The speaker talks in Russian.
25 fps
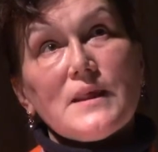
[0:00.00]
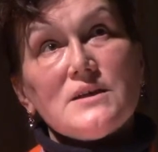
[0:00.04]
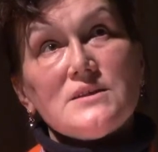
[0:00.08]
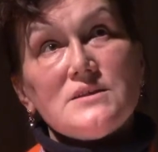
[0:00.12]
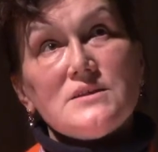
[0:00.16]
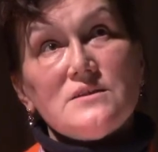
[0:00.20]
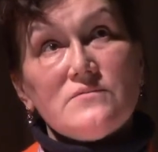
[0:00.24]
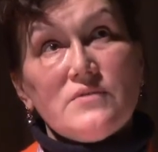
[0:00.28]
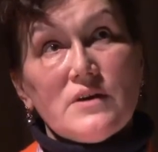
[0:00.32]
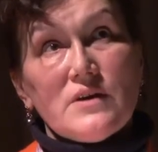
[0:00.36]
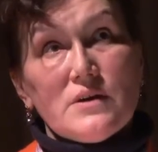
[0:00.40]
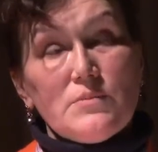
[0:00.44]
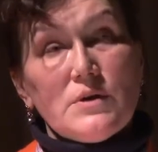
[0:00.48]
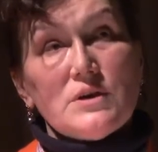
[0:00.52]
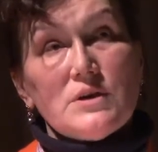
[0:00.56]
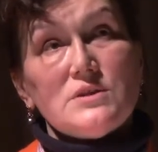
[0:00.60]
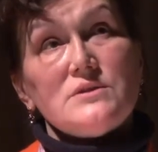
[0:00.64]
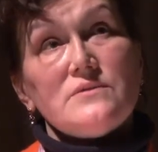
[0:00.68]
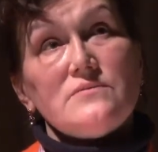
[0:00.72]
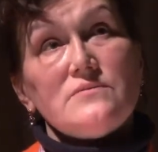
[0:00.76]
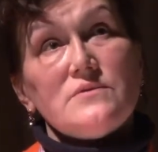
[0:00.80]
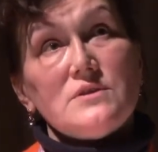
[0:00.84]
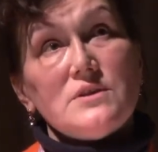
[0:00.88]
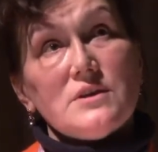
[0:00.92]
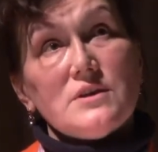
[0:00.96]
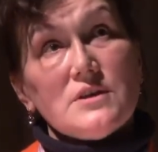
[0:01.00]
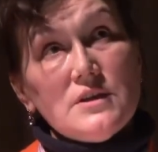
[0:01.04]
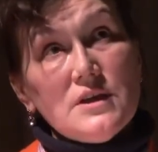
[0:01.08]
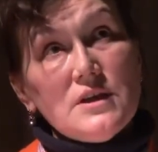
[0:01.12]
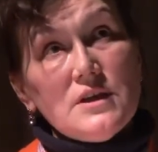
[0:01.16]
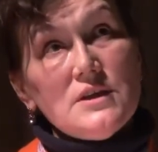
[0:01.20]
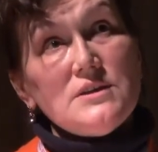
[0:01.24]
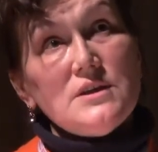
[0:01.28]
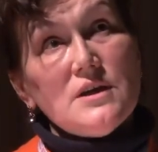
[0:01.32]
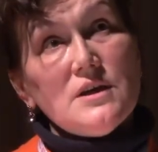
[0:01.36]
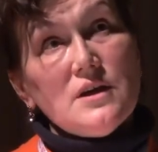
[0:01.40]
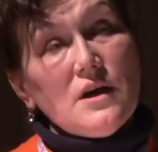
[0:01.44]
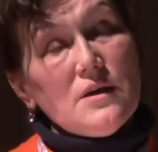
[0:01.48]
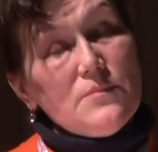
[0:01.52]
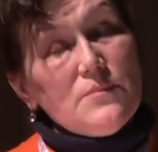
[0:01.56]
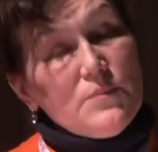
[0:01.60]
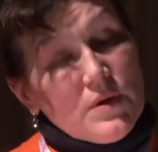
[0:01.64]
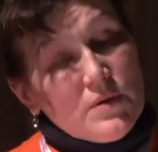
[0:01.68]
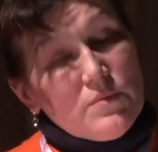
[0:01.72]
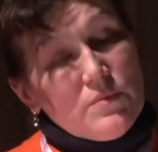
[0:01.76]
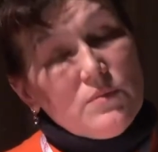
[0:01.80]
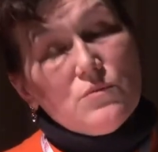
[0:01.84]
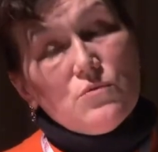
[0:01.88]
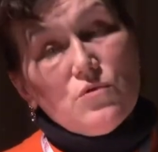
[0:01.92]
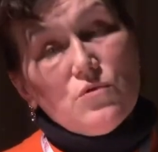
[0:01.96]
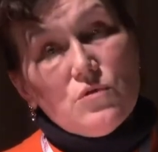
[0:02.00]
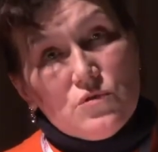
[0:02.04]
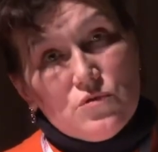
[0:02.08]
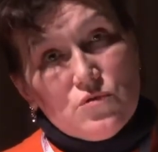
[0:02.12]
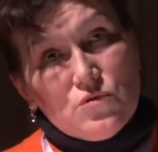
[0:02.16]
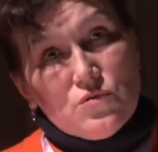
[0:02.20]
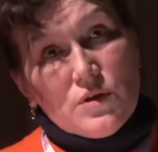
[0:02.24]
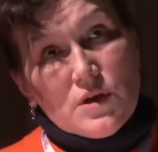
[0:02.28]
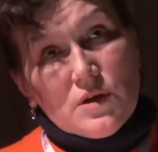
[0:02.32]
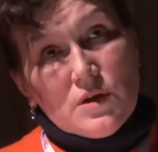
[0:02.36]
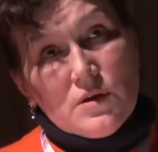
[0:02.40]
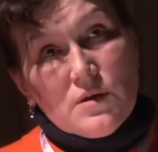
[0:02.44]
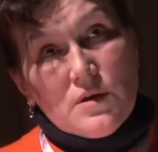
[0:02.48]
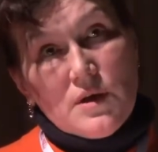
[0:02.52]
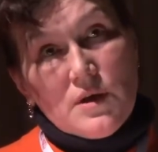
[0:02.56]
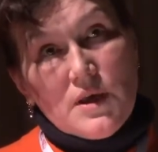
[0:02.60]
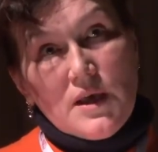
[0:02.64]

с информацией в интернете о пермакультуре.